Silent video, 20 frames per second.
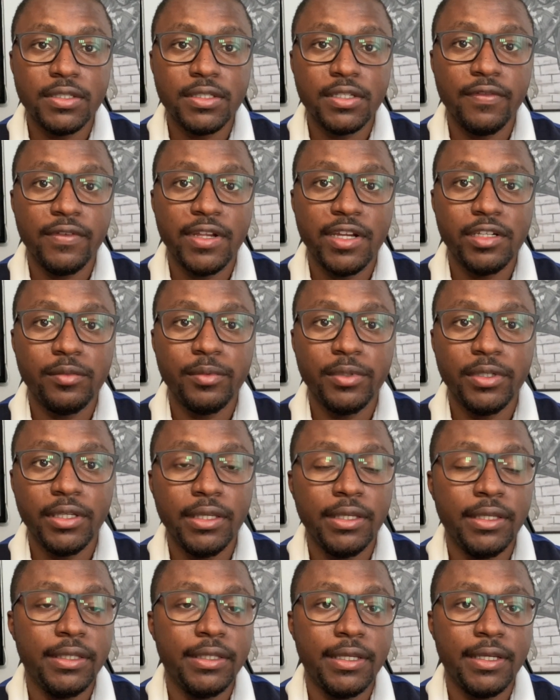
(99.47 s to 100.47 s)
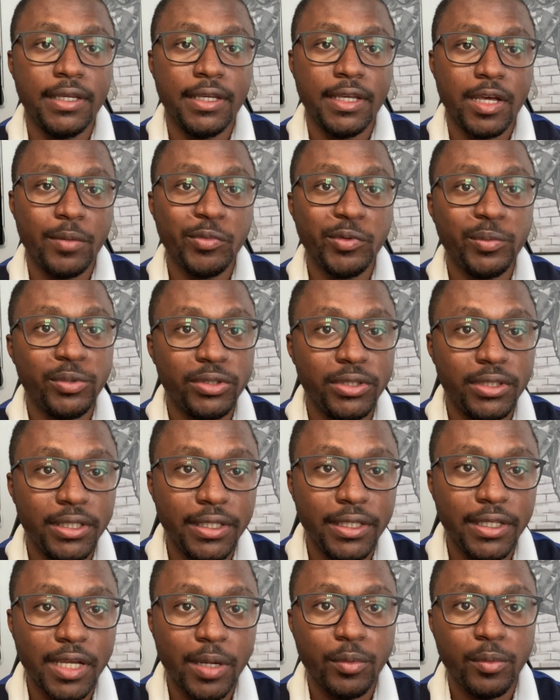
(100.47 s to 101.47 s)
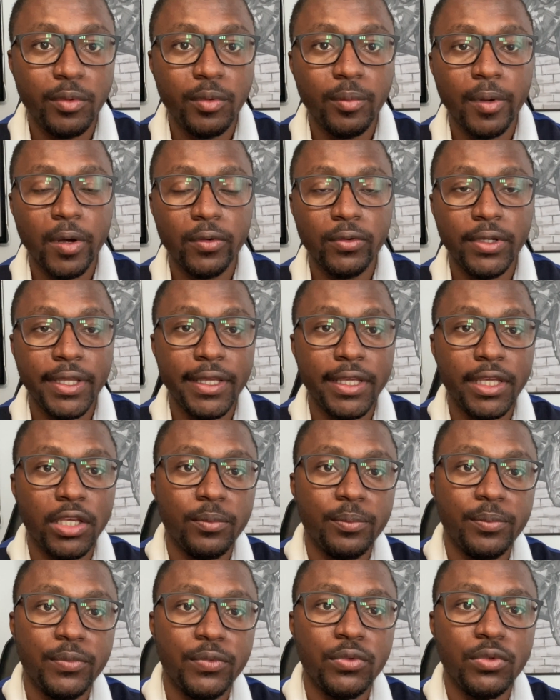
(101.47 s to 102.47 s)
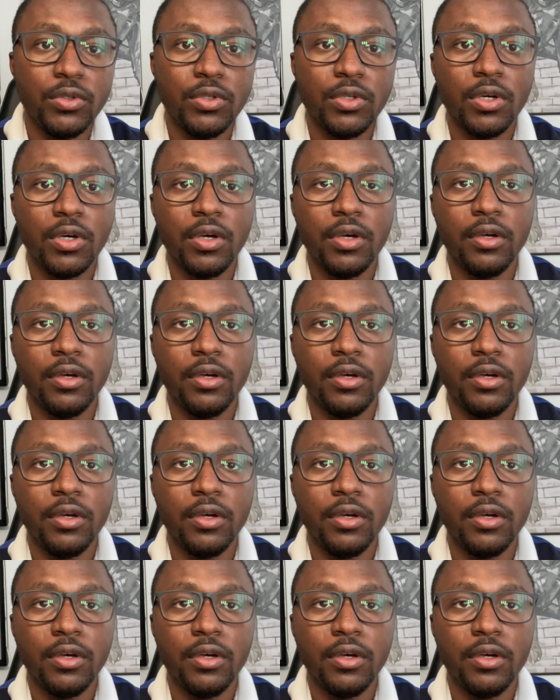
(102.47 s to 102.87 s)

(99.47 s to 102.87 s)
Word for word: ces villages ébriés étaient à Boboté, à Bobo et puis,